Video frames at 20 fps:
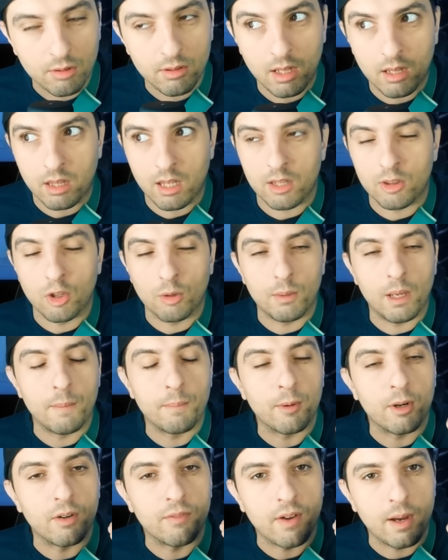diciéndome,
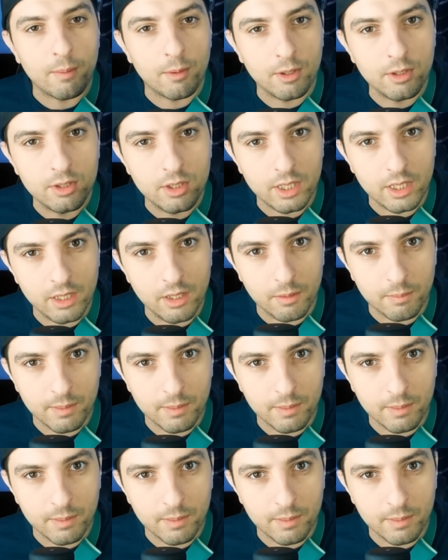por favor, tío,